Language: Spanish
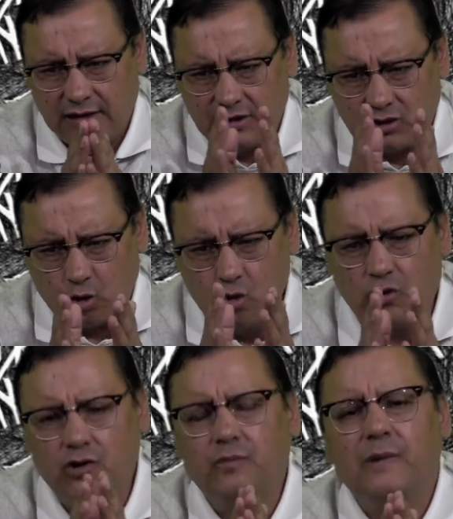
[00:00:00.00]

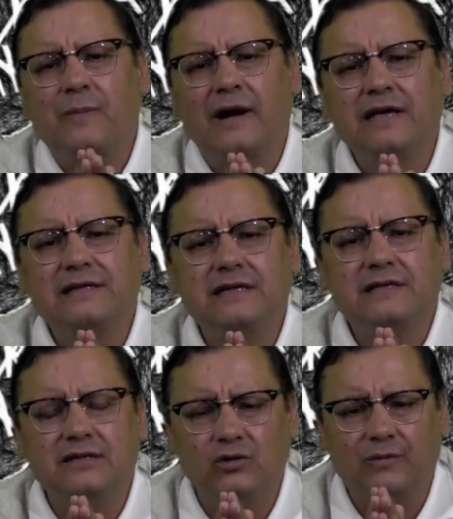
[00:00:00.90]
Sur, me parece,
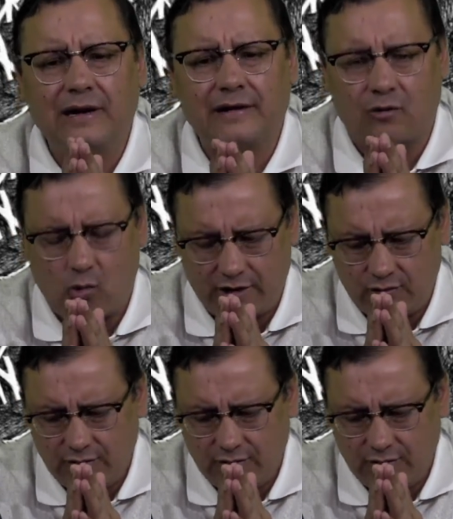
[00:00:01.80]
si no mal recuerdo,